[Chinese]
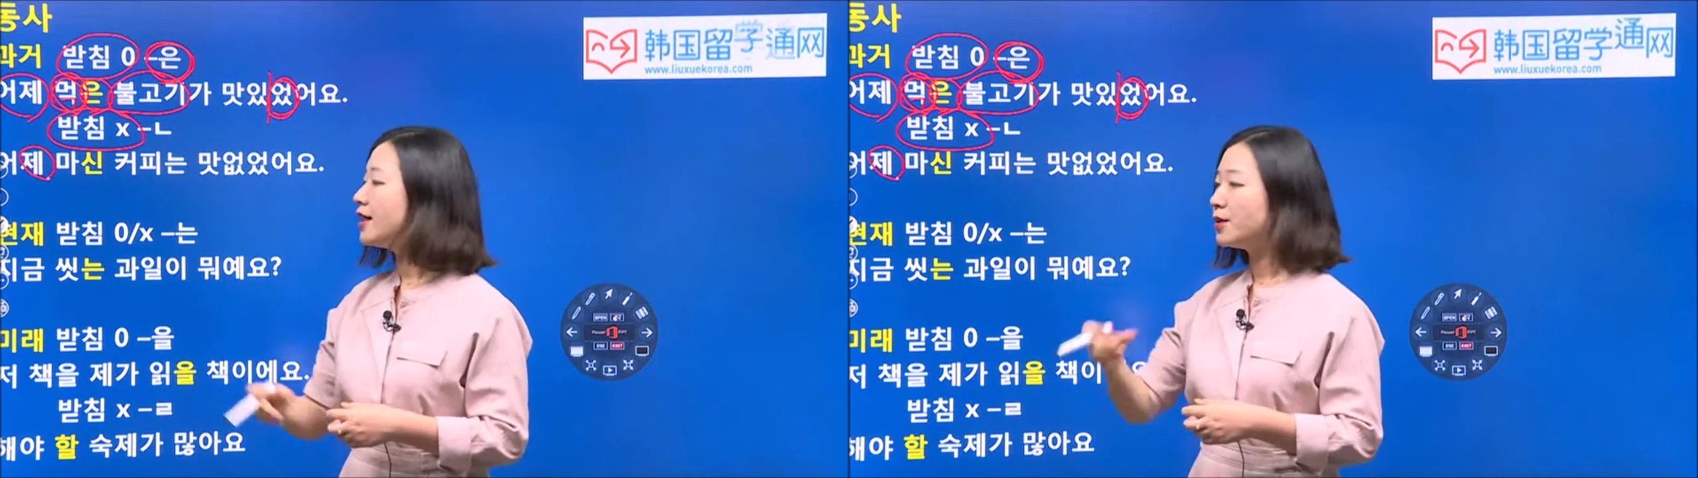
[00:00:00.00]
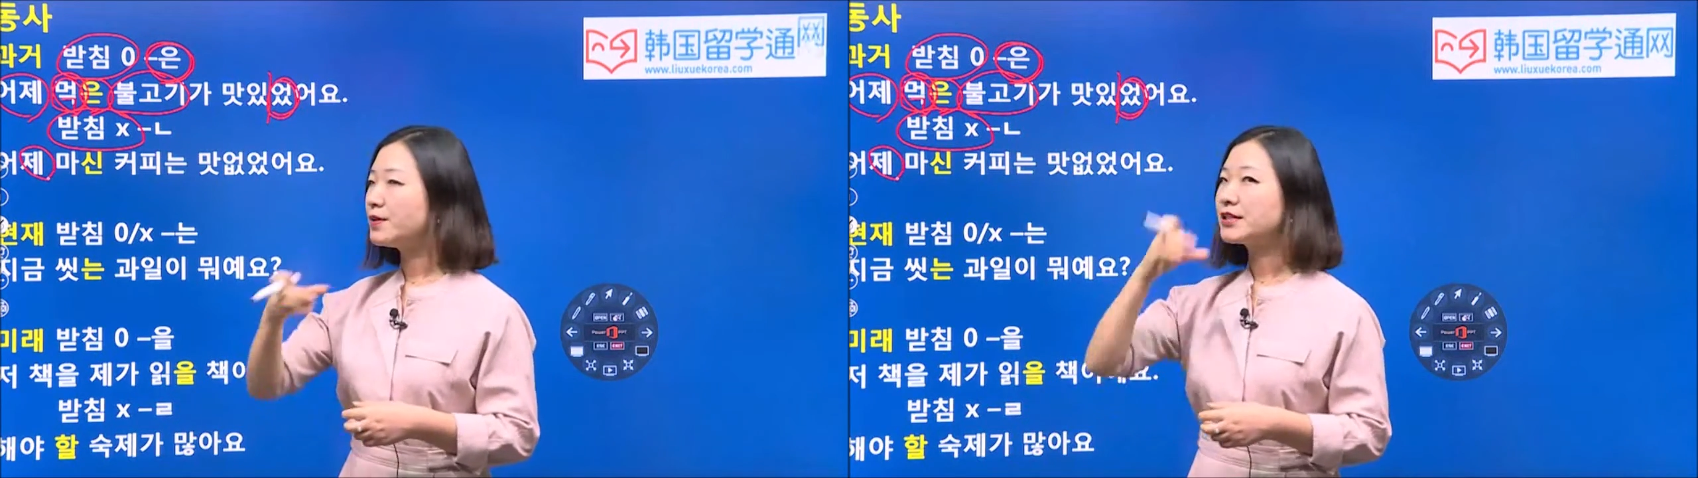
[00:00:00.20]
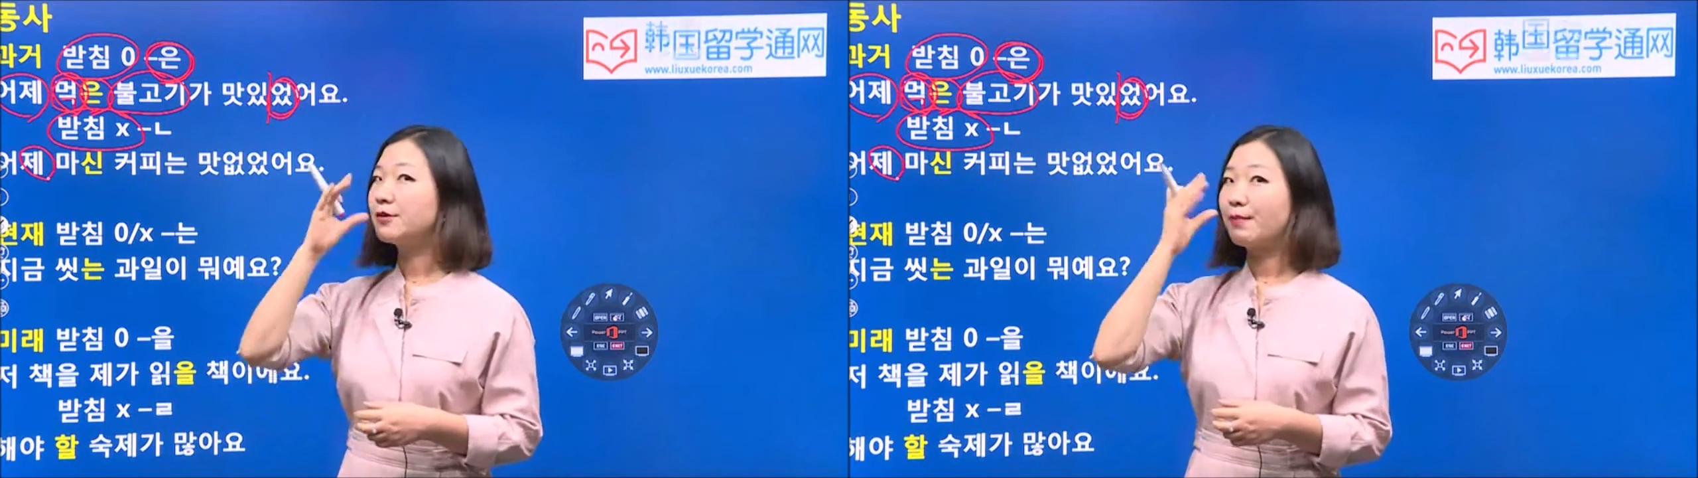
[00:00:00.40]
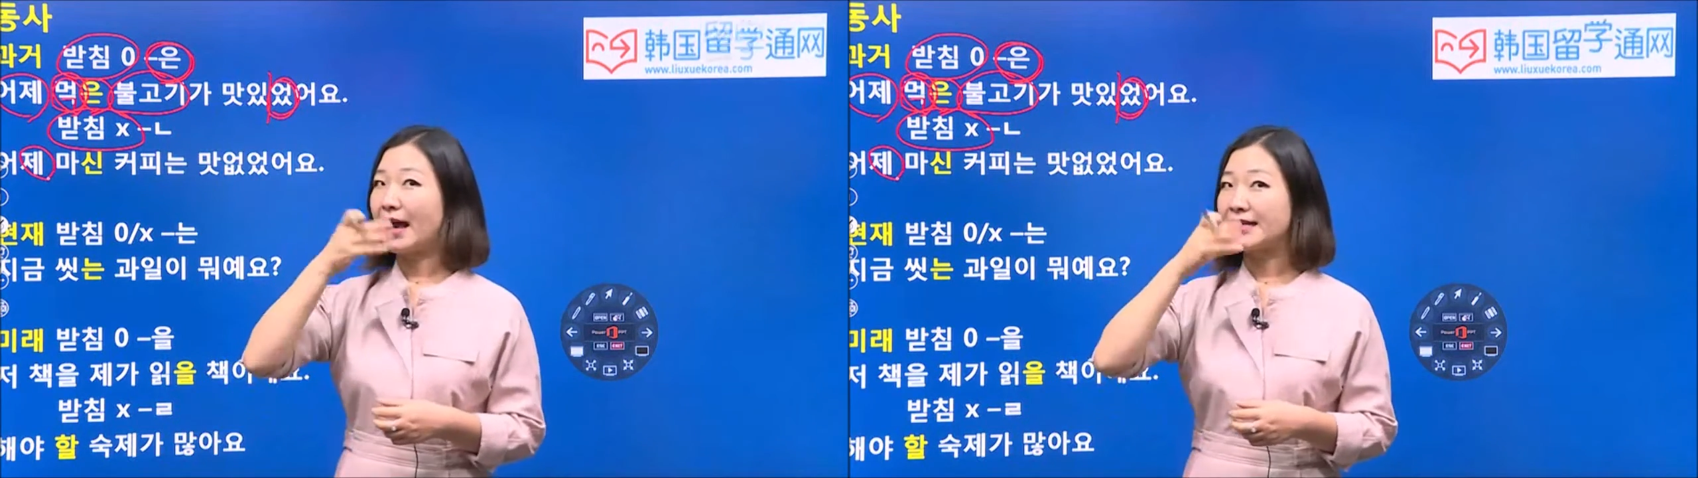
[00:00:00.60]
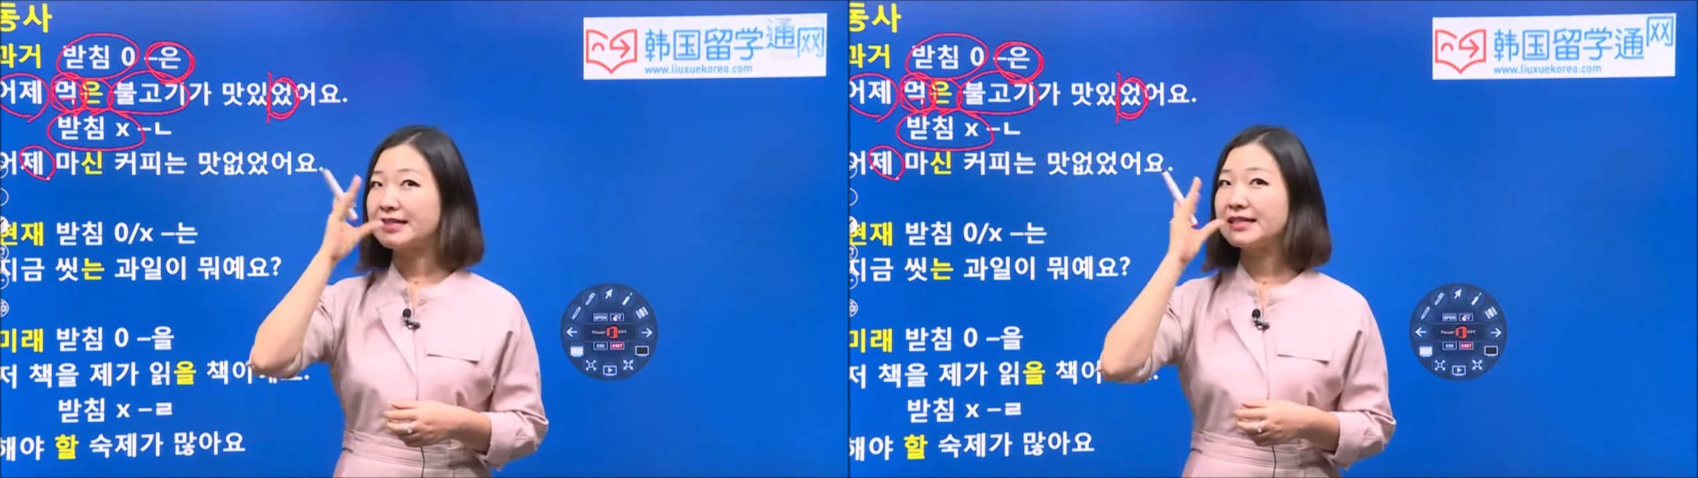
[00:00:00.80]
那么这个
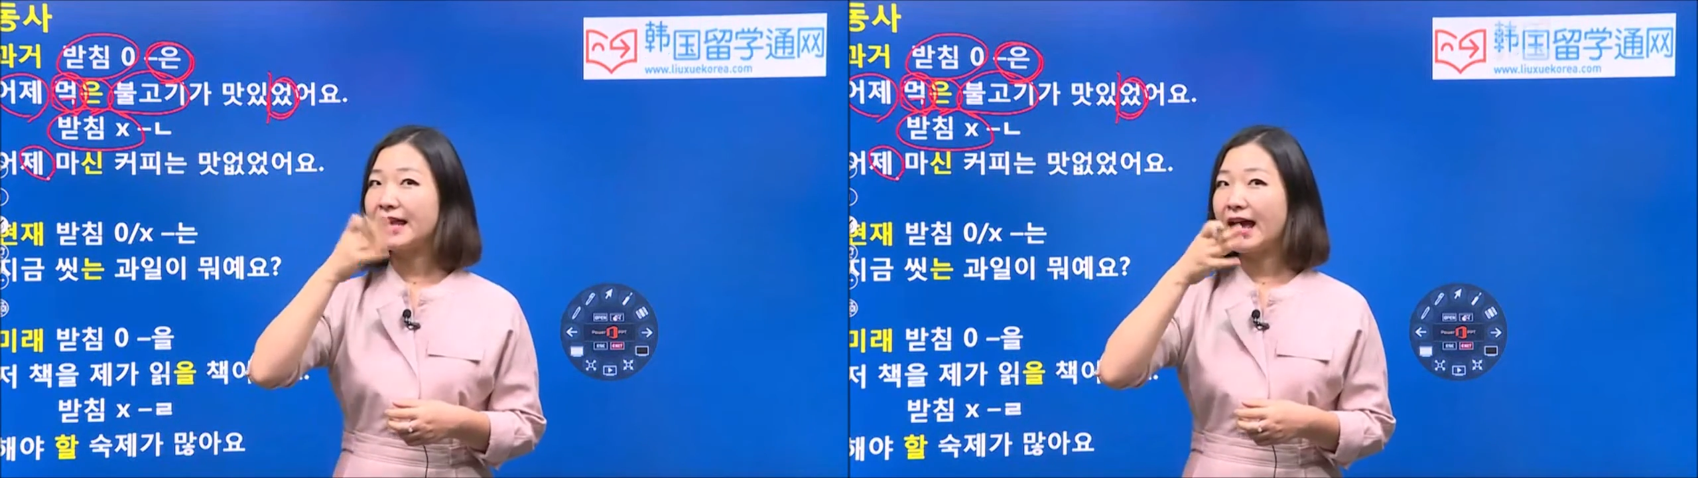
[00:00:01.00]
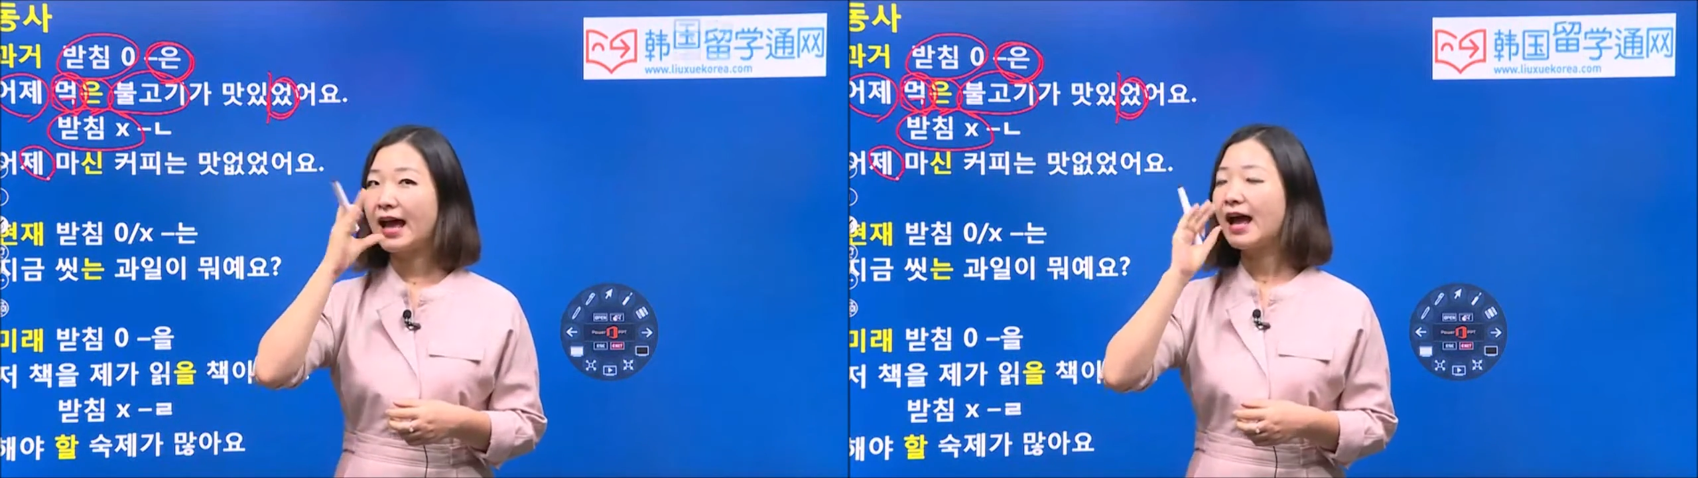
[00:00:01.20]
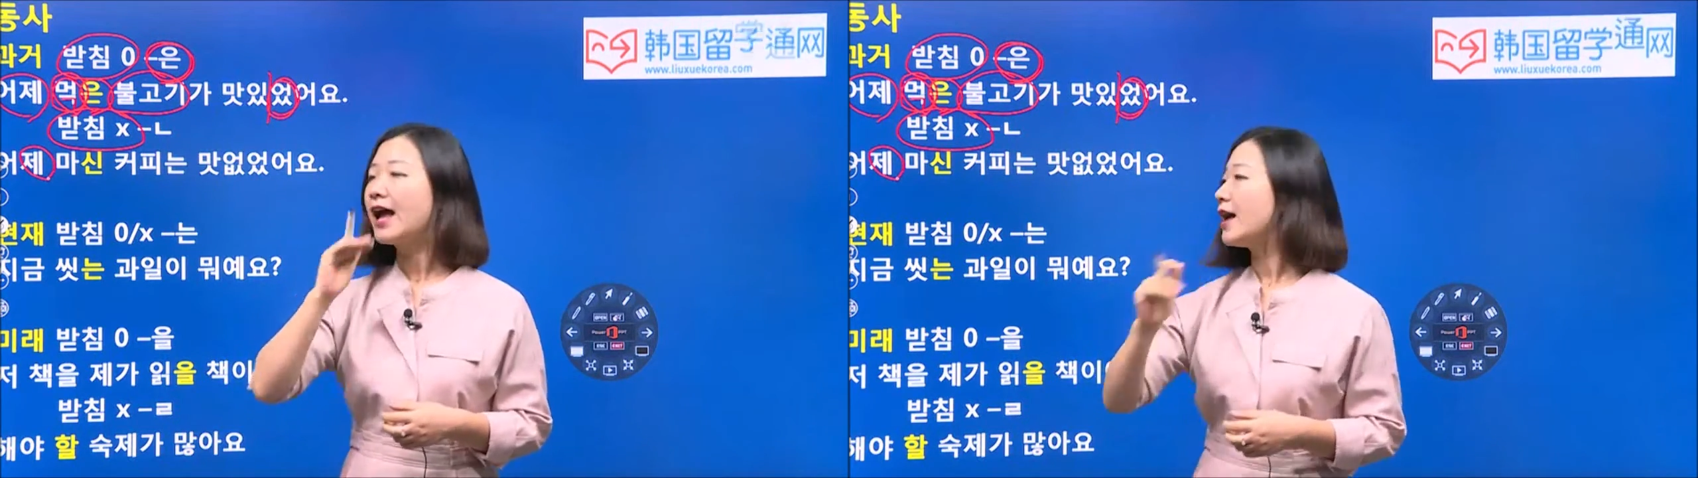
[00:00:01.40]
马西达，